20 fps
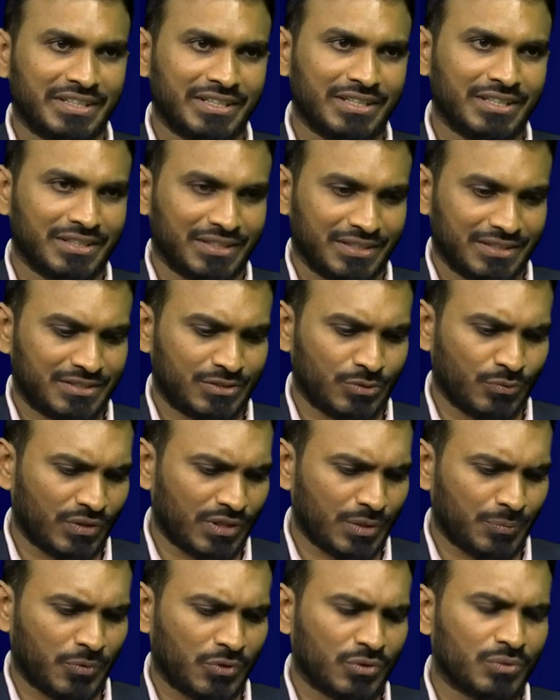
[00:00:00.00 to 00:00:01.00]
కాబట్టి ఈ
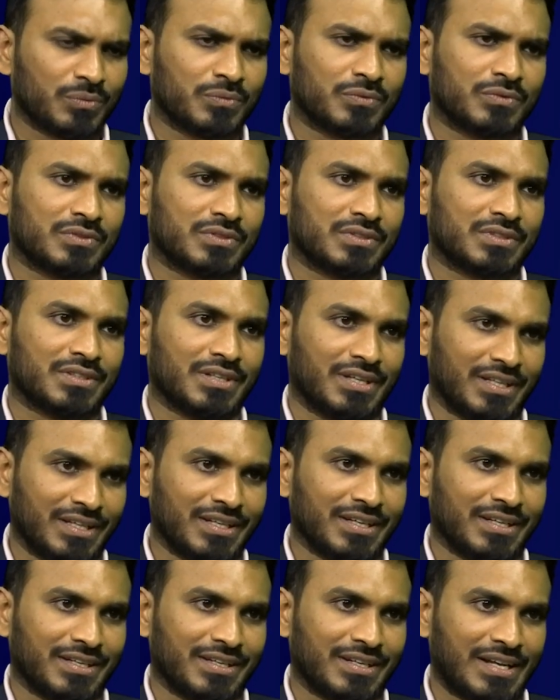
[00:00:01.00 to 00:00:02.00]
ఇష్టవర్తపురం
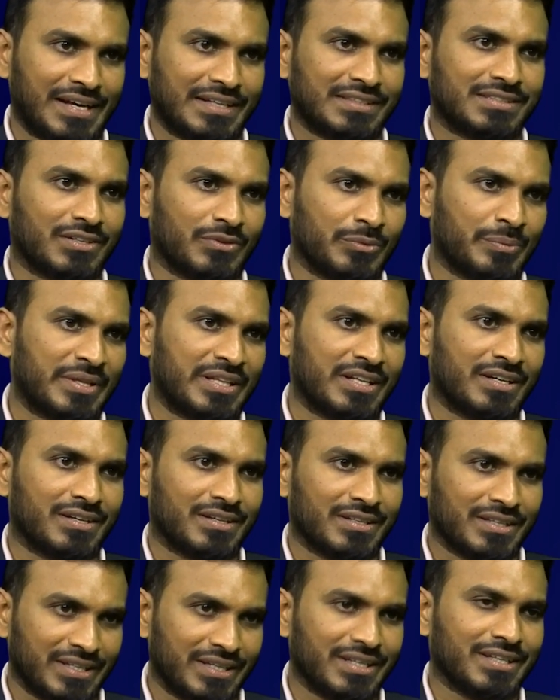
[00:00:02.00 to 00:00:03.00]
అదే నాగేశ్వరరావు మీద
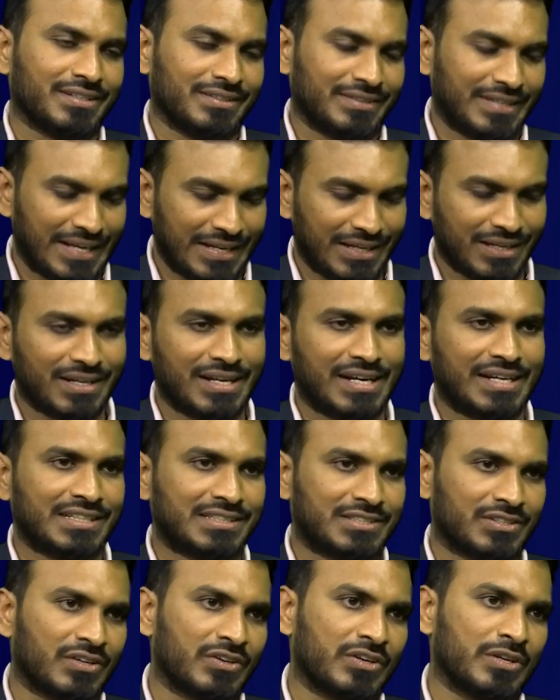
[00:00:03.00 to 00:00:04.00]
అదే టైగర్
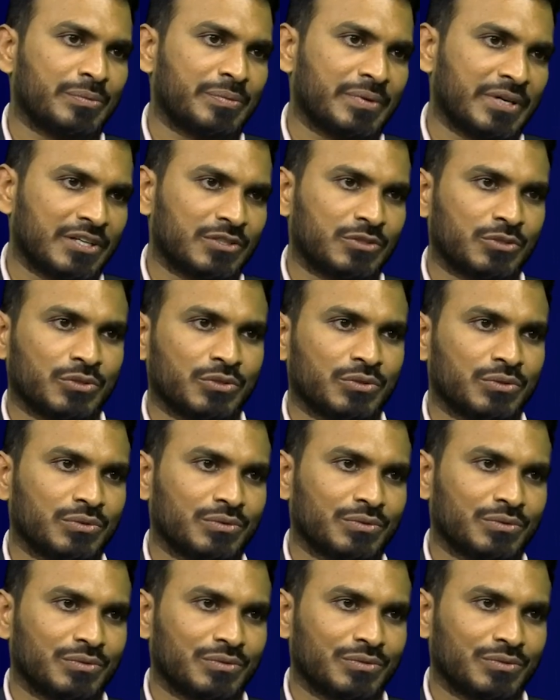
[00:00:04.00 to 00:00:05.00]
నాగేశ్వరరావు అనే పేరుతో
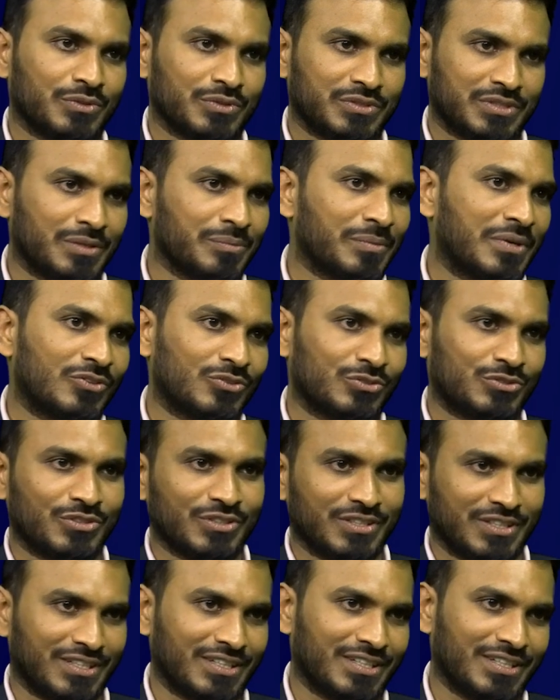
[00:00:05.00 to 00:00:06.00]
ఒక సినిమా
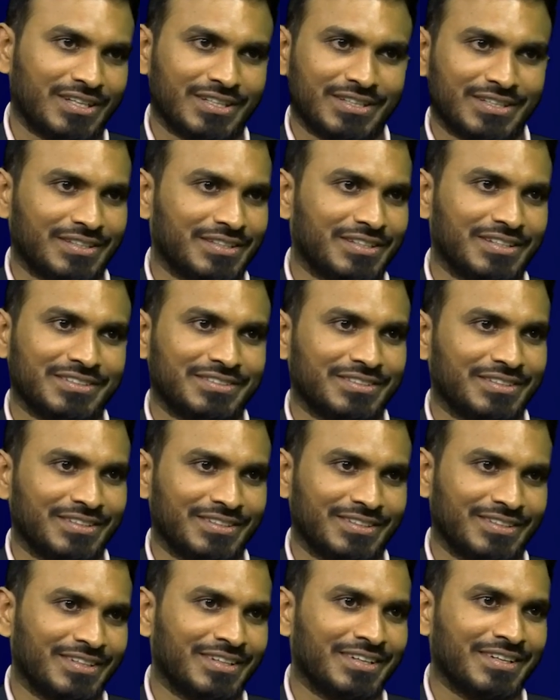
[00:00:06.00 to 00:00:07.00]
వస్తుంది కదా అందరికీ
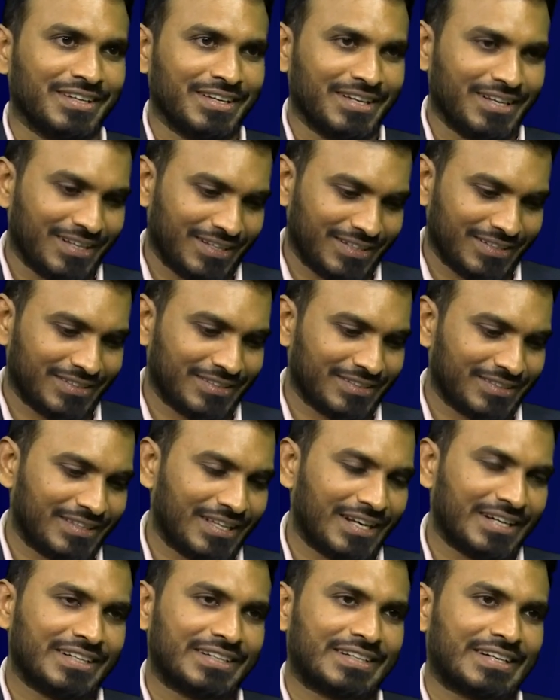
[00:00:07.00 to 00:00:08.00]
తెలిసింది
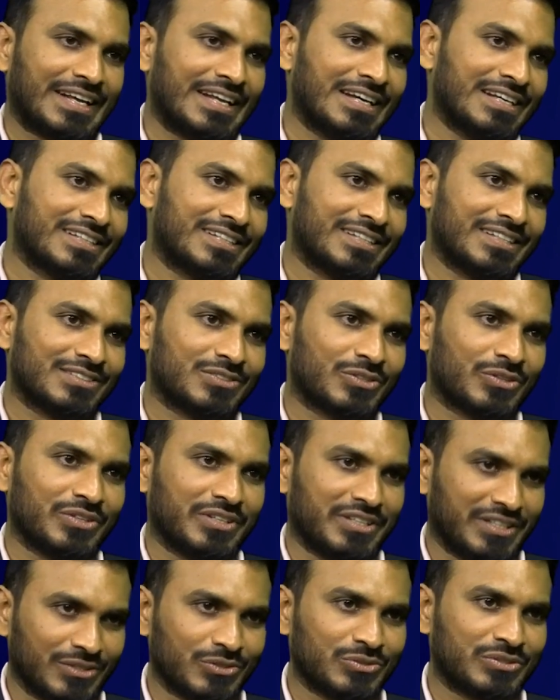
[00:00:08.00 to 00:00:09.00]
దాని ట్రైలర్ ఈ
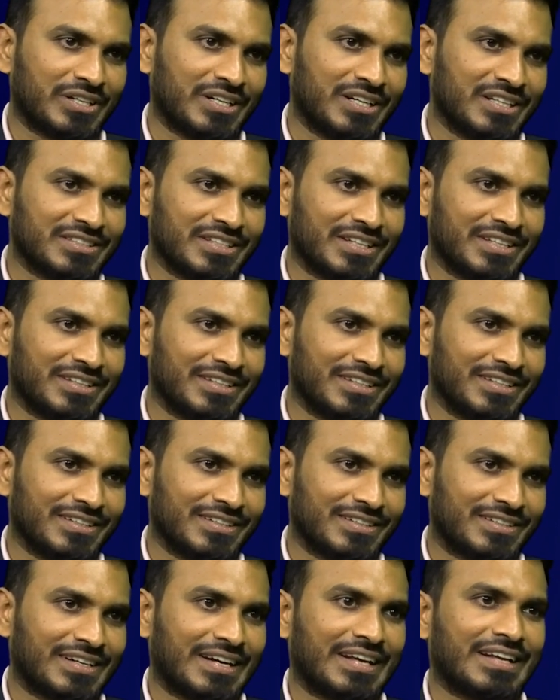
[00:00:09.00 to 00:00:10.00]
ఈరోజు రిలీజ్ అయింది
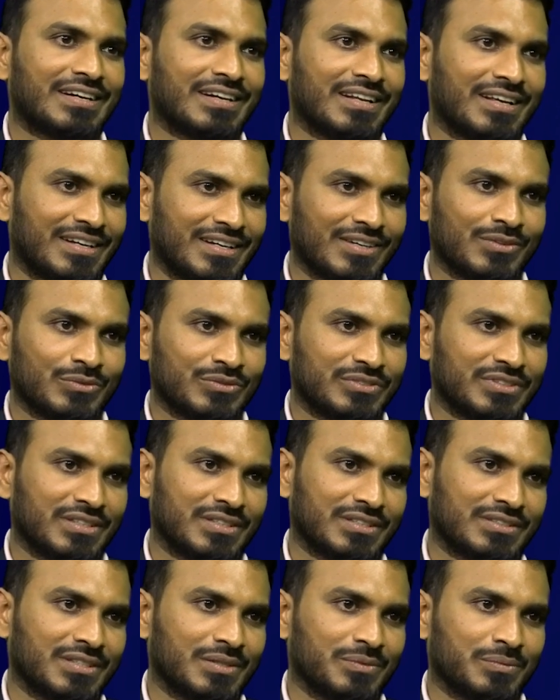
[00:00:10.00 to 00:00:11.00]
ట్రైలర్ ఎలా ఉంది
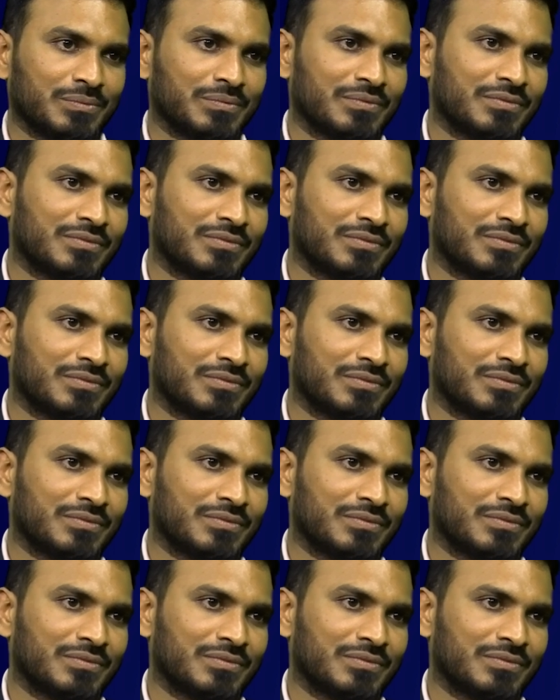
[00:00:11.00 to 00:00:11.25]
సార్ అసలు